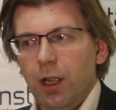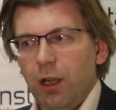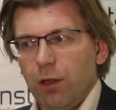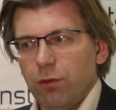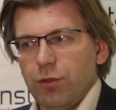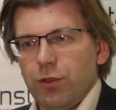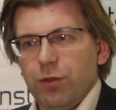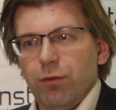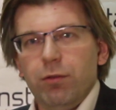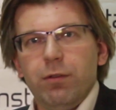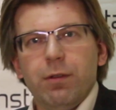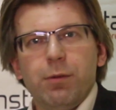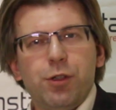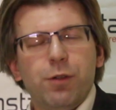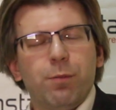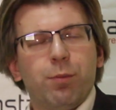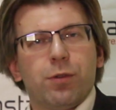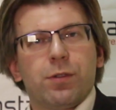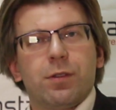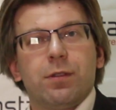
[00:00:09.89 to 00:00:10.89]
Но ну, сегодня
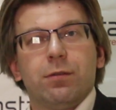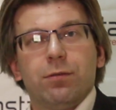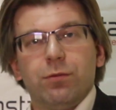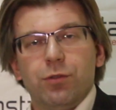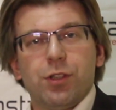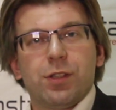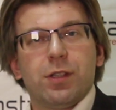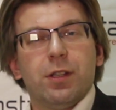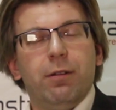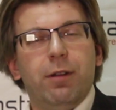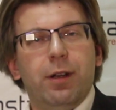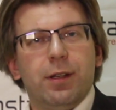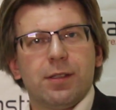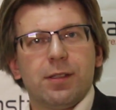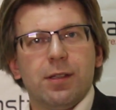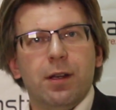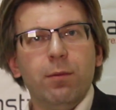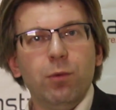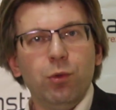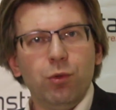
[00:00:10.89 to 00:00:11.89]
вообще просто, честно говоря,
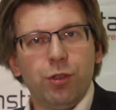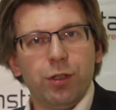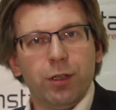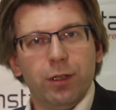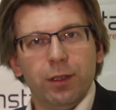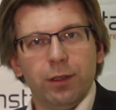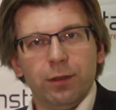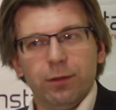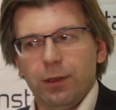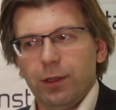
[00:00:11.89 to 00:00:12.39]
замучили.